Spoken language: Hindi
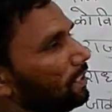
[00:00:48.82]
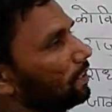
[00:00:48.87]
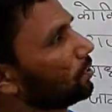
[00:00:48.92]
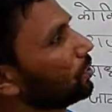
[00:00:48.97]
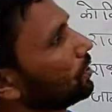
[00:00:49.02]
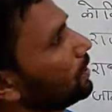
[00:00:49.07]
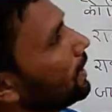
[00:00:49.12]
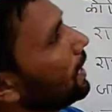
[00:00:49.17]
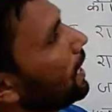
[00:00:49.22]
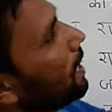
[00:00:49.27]

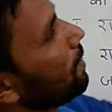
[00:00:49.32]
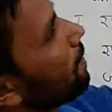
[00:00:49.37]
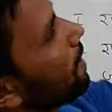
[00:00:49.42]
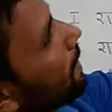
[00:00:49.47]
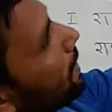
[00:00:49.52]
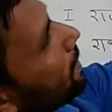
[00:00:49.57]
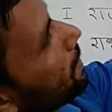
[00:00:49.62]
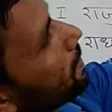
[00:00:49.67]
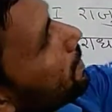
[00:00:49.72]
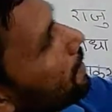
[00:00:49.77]
तो ये
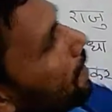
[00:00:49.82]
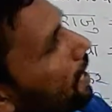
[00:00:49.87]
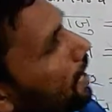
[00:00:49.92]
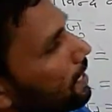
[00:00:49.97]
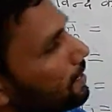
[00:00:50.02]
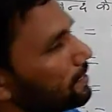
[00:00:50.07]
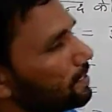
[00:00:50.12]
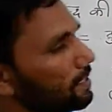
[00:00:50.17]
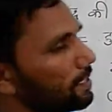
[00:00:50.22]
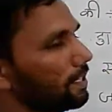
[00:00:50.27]
हमारी
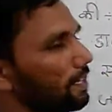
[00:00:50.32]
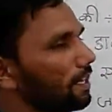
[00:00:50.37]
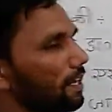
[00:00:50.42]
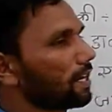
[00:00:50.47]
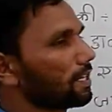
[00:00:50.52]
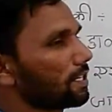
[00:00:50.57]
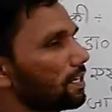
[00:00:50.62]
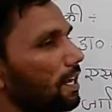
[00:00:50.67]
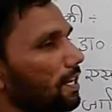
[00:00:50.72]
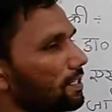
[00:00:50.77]
आज के
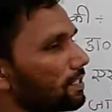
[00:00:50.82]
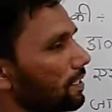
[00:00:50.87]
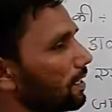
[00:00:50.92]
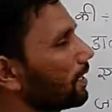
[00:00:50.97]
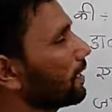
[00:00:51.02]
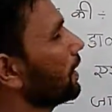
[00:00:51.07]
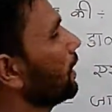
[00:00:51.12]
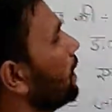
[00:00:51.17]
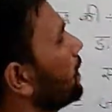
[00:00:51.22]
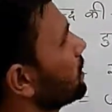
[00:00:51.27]
आज
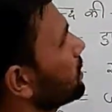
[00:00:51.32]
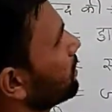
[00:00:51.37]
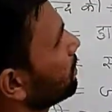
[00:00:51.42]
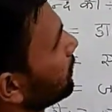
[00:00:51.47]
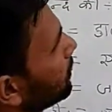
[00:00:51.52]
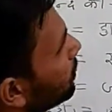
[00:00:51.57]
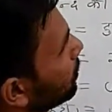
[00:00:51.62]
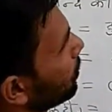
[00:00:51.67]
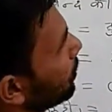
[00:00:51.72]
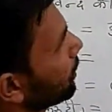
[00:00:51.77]
तक के
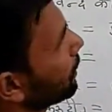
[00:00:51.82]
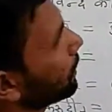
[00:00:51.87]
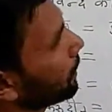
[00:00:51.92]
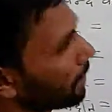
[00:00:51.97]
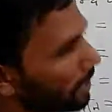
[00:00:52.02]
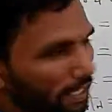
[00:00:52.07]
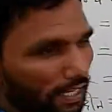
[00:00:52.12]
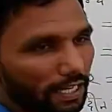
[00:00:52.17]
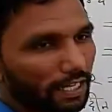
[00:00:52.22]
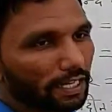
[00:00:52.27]
राष्ट्रपतियों की
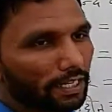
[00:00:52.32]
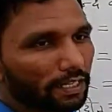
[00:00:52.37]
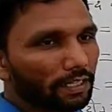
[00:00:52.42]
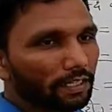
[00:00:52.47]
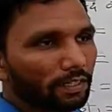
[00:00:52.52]
ट्रिक है